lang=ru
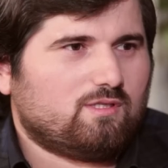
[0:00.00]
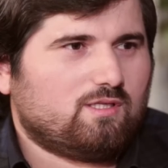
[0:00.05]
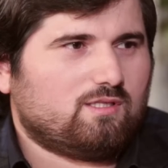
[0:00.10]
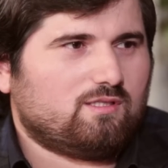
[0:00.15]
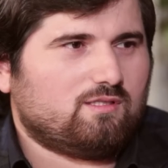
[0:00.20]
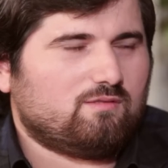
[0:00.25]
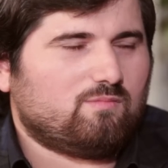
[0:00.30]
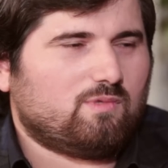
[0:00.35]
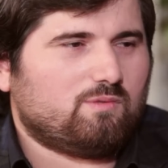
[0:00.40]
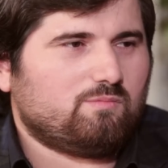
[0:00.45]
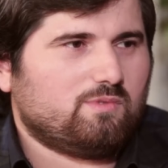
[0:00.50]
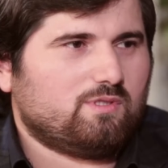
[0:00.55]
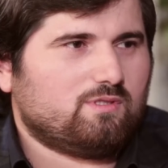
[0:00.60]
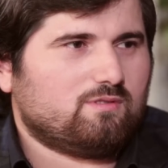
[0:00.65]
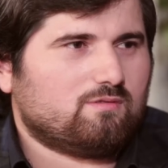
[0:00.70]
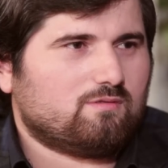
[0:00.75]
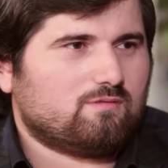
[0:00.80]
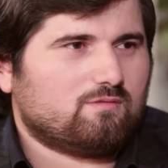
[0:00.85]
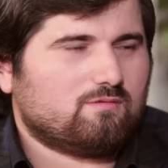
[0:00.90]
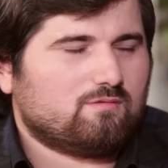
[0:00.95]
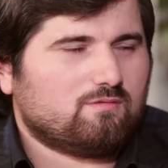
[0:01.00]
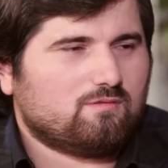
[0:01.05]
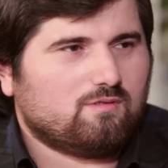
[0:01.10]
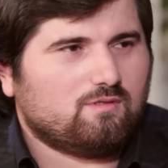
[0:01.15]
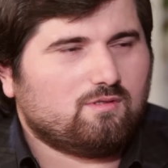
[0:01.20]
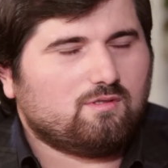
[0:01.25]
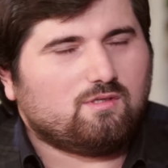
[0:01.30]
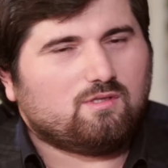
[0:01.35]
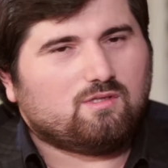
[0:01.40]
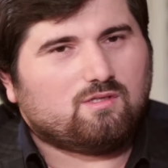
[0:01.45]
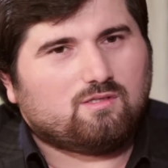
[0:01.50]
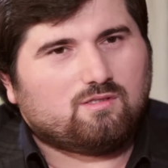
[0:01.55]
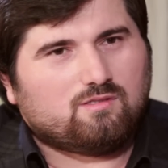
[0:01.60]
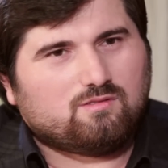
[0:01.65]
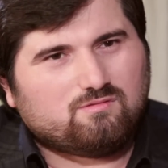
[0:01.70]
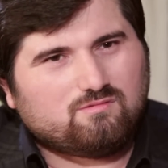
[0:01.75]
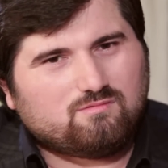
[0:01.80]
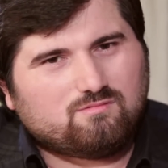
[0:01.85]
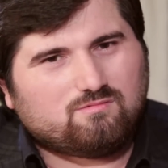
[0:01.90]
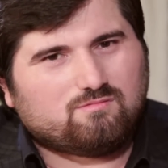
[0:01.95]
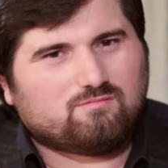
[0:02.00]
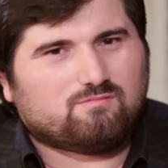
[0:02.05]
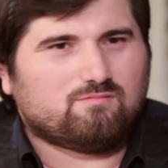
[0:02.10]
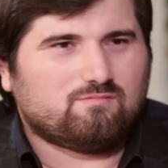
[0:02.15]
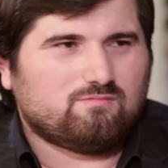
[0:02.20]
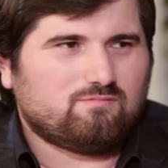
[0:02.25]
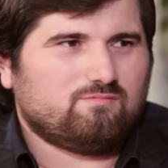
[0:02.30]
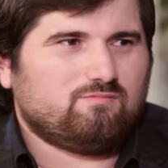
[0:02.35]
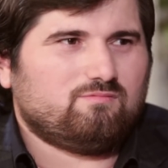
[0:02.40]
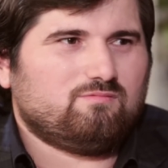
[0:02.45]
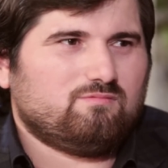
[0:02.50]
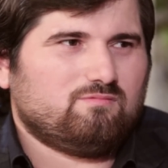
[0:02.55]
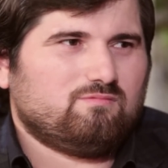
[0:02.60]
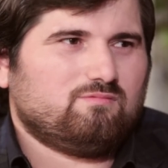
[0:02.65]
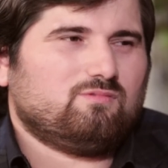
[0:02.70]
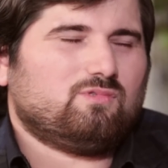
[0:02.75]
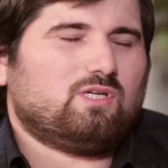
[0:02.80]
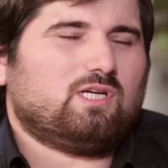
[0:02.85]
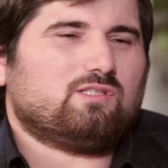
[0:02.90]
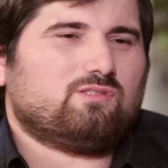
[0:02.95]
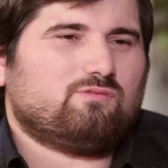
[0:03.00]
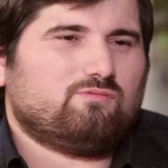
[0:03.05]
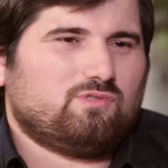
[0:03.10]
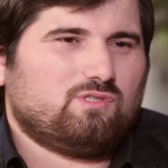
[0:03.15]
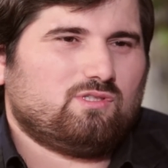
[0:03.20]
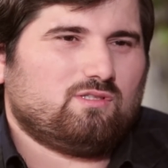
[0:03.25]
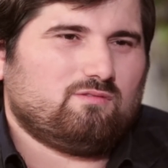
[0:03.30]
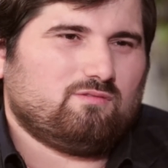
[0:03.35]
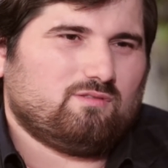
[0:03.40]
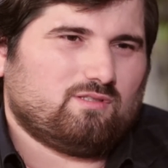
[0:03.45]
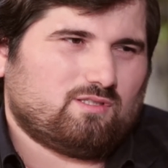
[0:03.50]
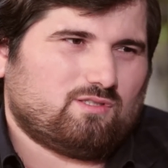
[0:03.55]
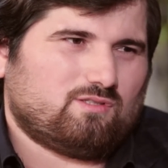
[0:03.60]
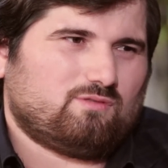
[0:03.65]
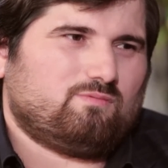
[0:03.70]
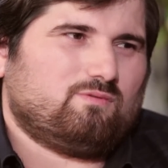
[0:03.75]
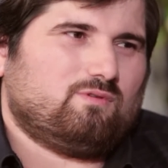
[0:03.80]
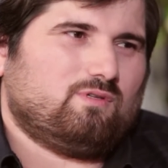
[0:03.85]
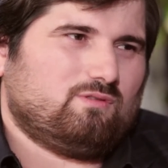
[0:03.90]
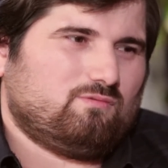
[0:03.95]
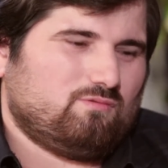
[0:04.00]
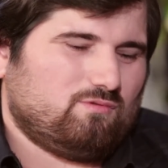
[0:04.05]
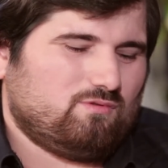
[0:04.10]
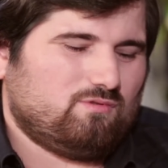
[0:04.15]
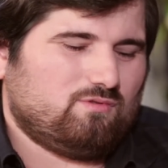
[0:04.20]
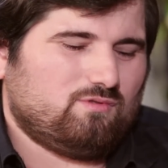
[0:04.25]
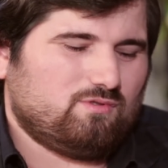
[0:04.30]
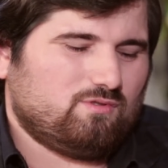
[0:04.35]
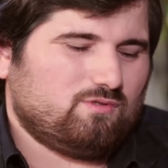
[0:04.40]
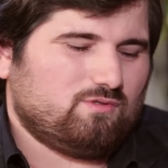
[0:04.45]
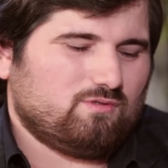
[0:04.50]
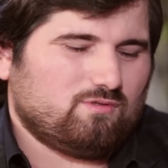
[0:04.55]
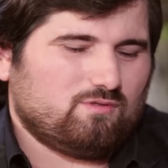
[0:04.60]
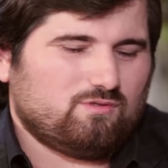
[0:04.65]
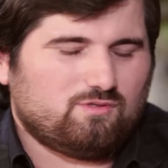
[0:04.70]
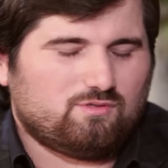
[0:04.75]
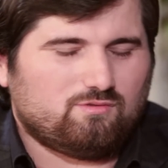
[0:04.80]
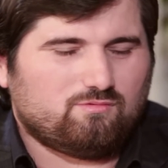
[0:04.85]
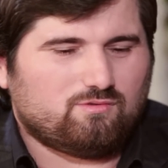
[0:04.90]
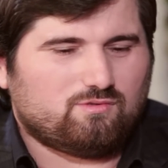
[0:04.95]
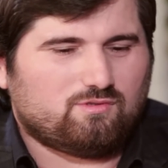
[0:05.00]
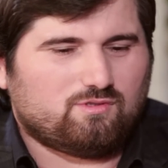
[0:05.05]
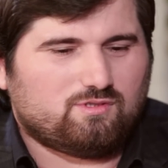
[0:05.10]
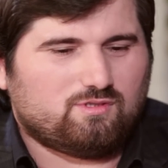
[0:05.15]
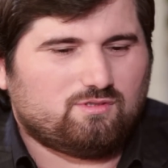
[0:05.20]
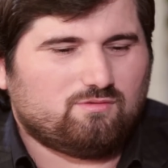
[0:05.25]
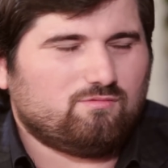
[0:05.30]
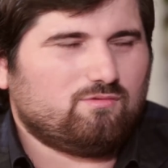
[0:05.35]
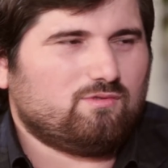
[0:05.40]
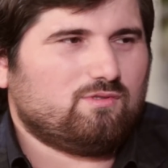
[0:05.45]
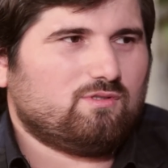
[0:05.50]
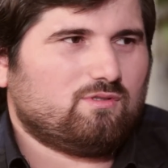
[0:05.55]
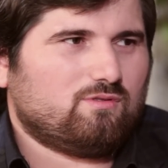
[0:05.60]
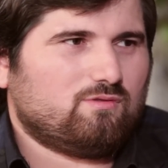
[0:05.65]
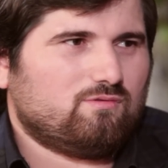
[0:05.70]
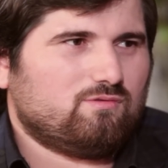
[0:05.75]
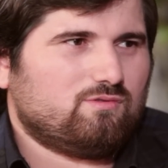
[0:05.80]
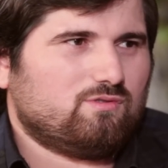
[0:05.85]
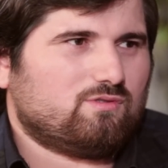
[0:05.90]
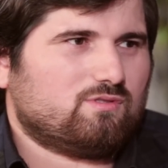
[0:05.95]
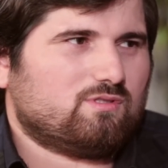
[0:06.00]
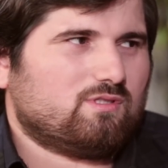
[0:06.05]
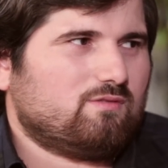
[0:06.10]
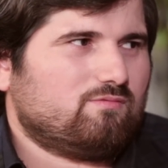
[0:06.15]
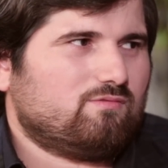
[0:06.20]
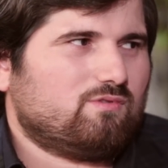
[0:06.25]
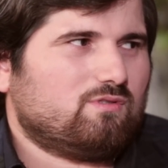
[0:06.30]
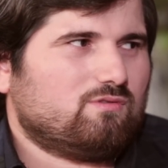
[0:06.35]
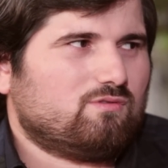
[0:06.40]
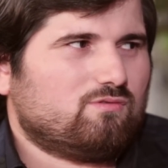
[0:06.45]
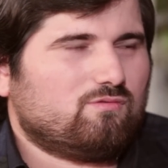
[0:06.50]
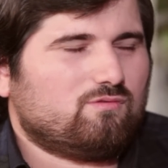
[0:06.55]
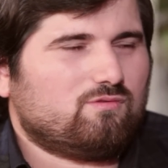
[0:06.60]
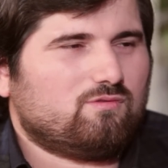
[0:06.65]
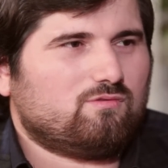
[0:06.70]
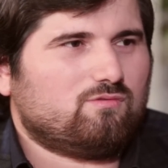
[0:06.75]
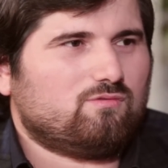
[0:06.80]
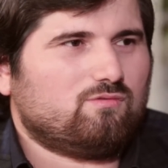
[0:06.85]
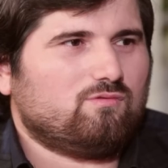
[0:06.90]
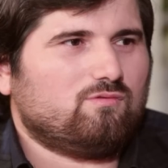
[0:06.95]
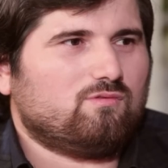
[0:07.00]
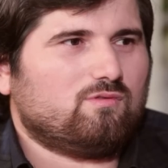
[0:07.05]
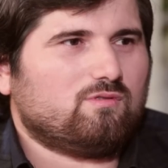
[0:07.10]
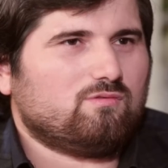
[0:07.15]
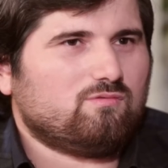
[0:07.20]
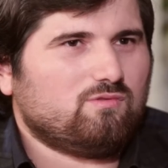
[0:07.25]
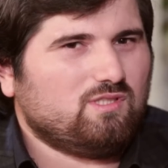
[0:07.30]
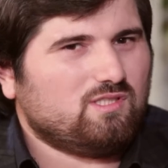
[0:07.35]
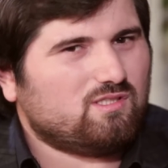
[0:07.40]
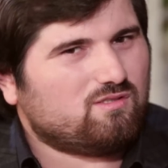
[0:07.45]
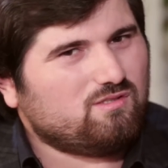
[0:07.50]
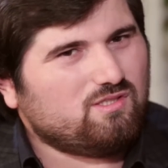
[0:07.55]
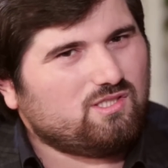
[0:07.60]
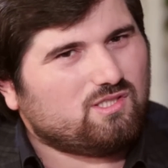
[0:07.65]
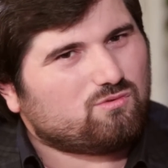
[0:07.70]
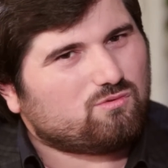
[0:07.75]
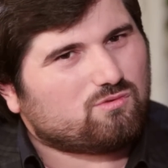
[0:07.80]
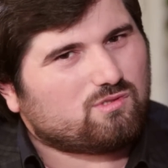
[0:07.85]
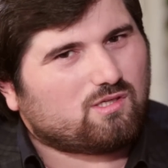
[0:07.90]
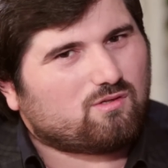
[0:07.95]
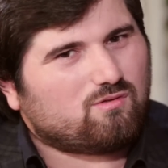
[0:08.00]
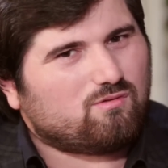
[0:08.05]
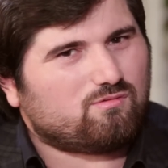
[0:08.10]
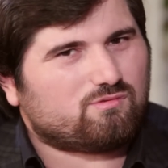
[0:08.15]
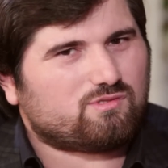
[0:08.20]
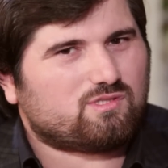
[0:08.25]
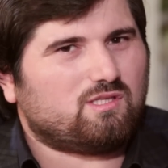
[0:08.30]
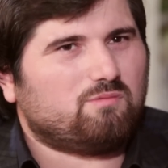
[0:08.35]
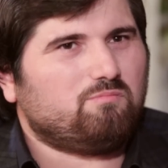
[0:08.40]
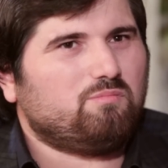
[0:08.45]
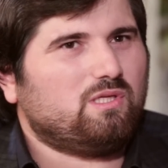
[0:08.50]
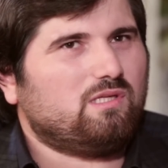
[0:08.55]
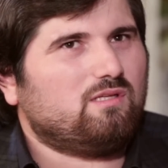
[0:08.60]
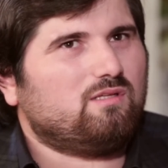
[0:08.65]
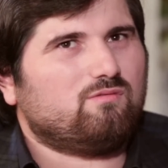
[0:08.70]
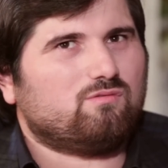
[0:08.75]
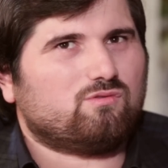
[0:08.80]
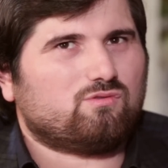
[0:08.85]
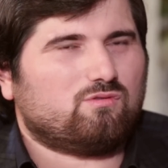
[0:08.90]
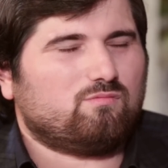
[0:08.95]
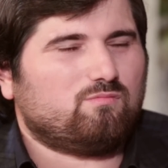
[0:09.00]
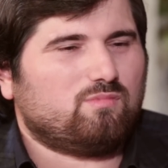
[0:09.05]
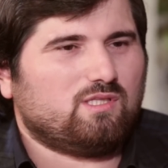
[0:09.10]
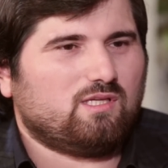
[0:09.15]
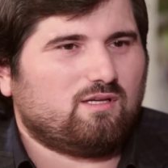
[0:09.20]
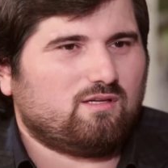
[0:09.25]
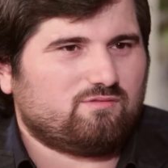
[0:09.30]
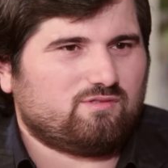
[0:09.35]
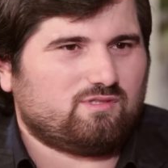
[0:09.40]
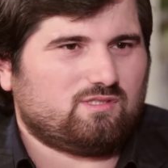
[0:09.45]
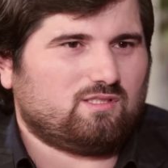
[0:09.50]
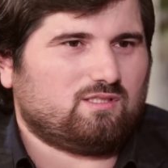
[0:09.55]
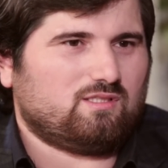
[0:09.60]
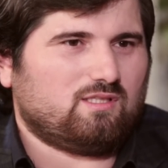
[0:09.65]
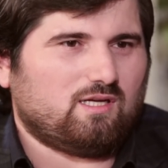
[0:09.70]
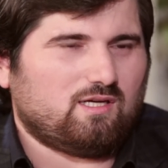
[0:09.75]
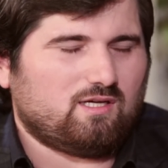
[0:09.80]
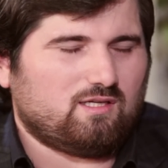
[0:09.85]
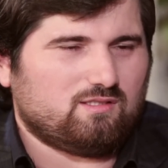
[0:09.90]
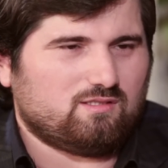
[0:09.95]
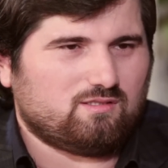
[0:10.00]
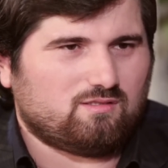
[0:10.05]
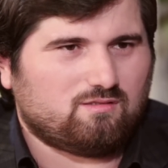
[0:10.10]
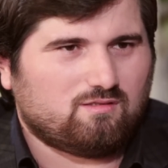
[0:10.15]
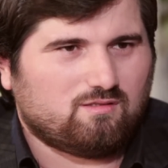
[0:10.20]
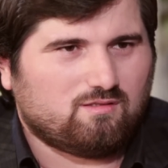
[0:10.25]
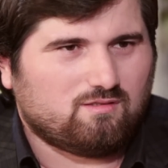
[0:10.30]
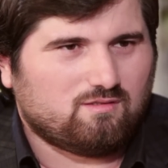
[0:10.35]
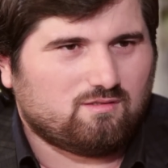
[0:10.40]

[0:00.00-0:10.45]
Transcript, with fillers: данный момент. Ну, у каждого человека же бывает, вот чего ты сегодня хочешь, завтра что-то другое. Но нет, нету такого стабильного, чтобы я всегда хотел.